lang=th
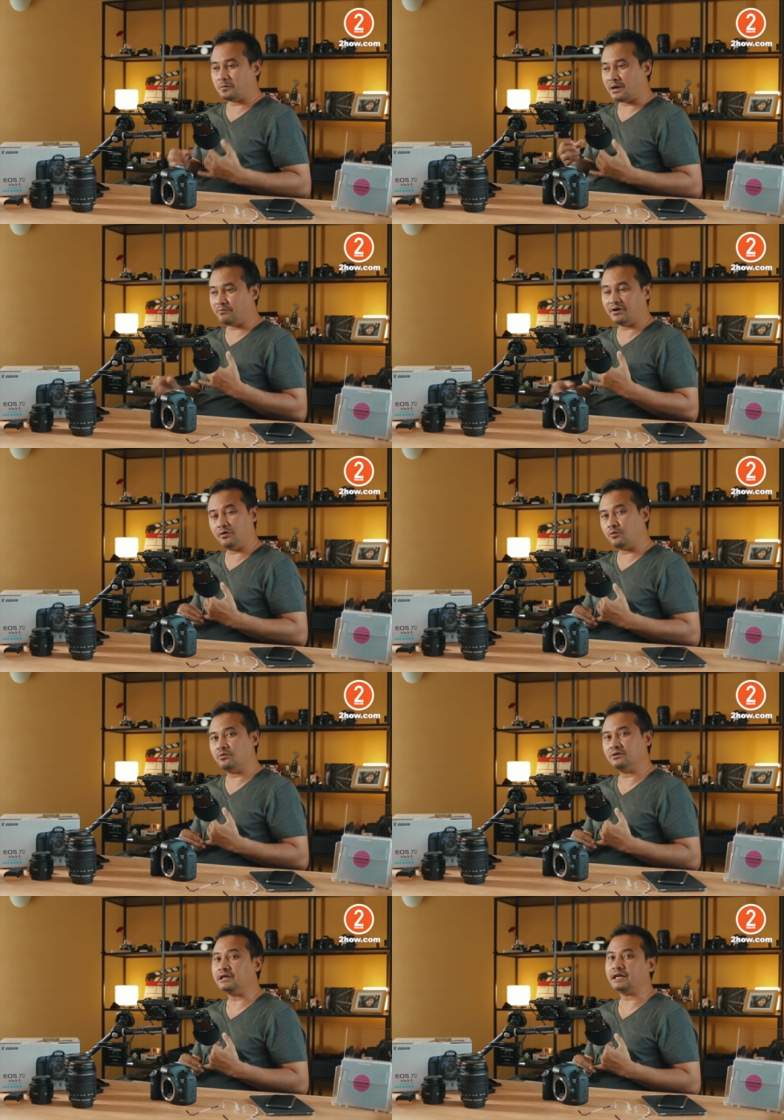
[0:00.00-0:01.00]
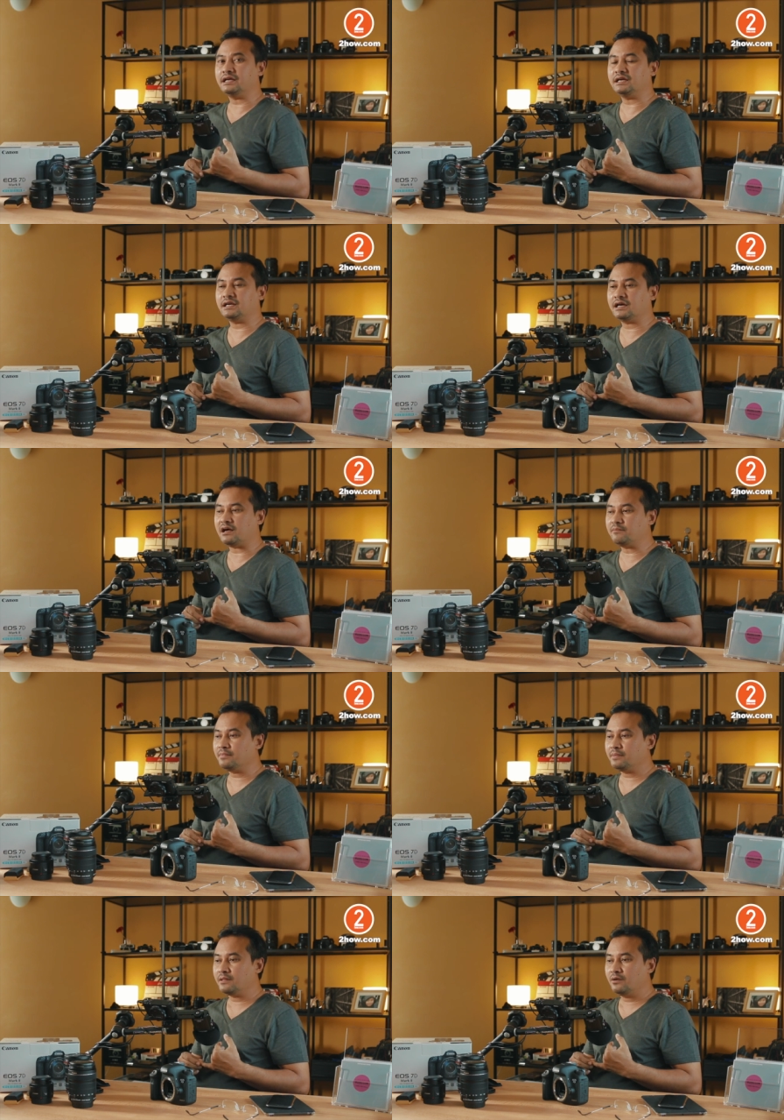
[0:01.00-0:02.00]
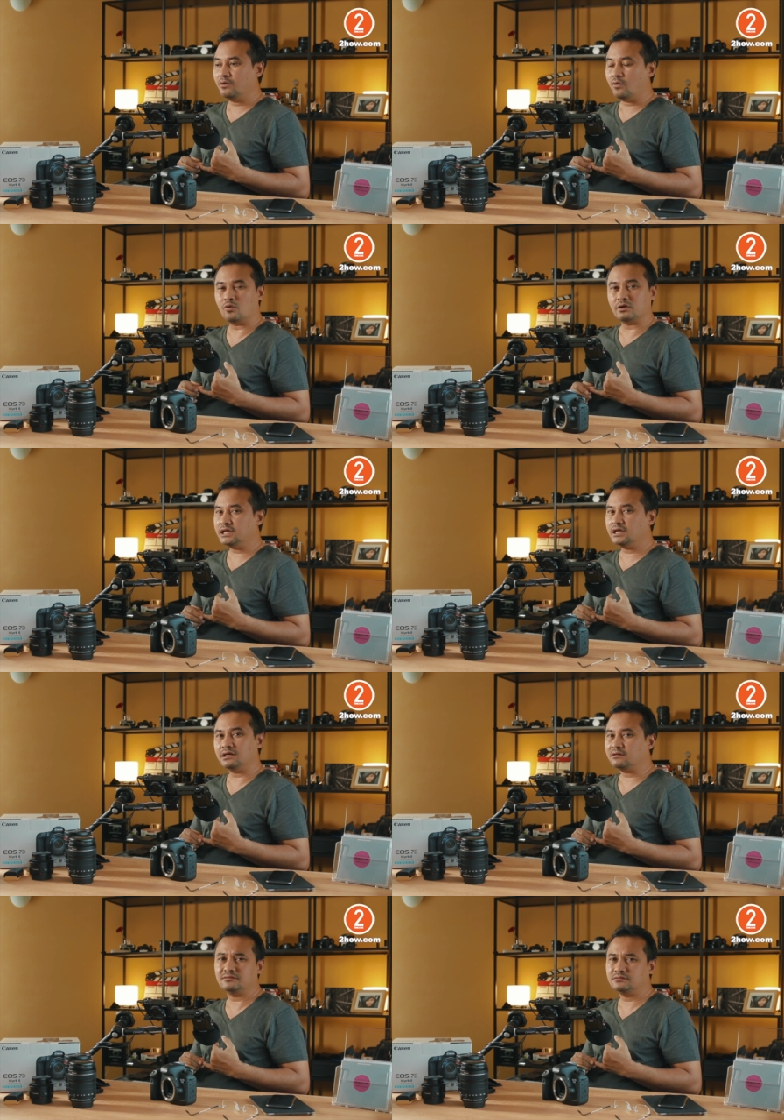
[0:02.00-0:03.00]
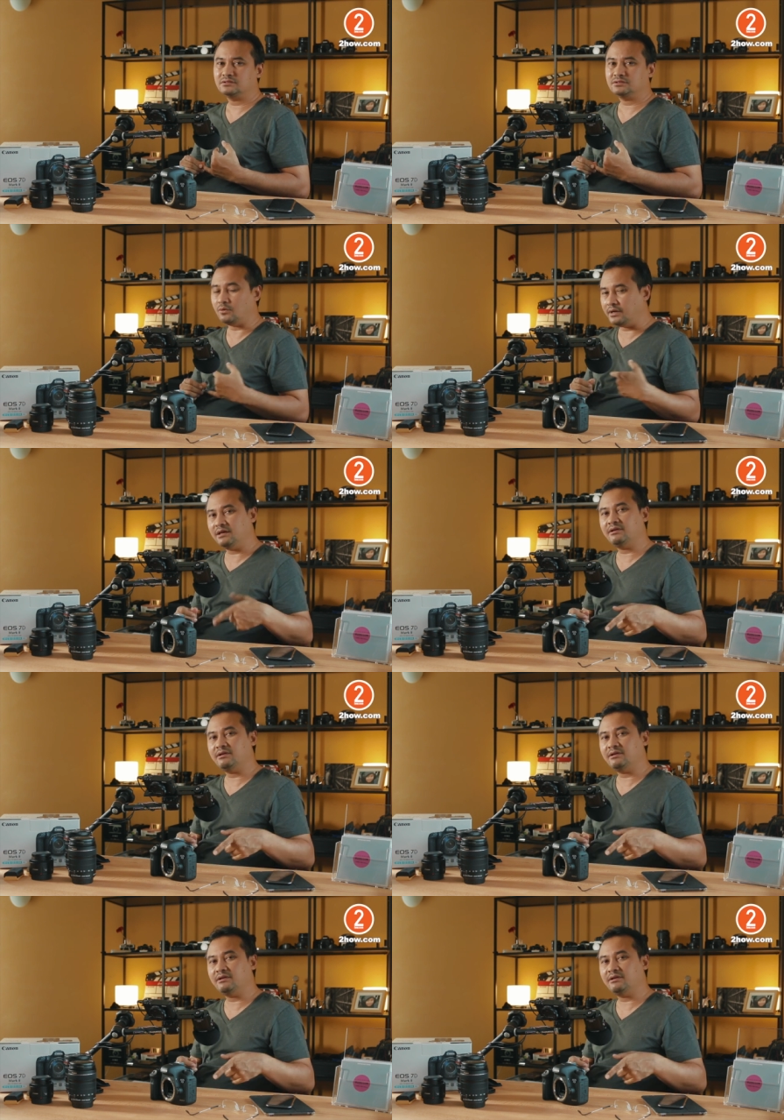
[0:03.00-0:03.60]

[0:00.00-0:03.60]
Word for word: ความเร็วหรืออะไรอย่างเงี้ยนะครับ 6D สู้ไอ้